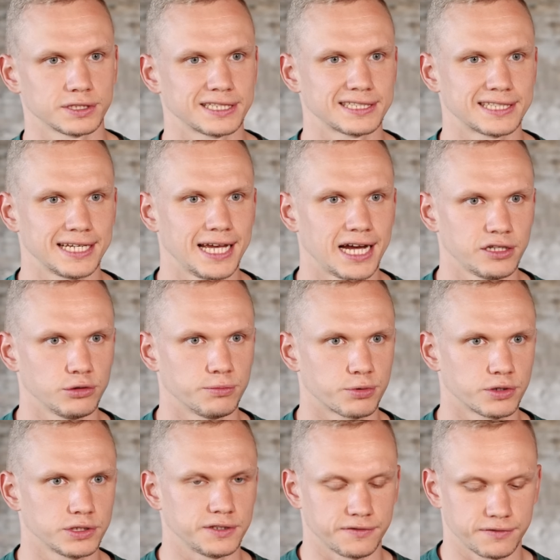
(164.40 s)
состоянию
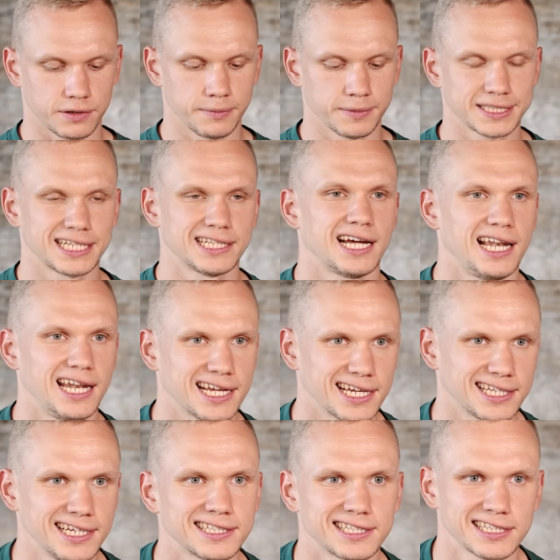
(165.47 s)
против эмоциональных
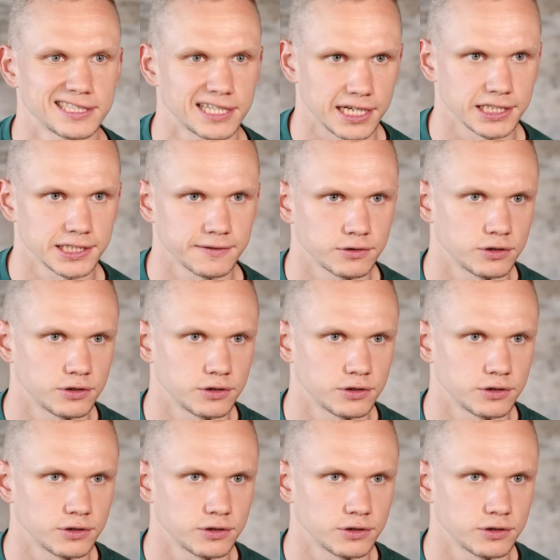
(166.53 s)
каких-то стрессов,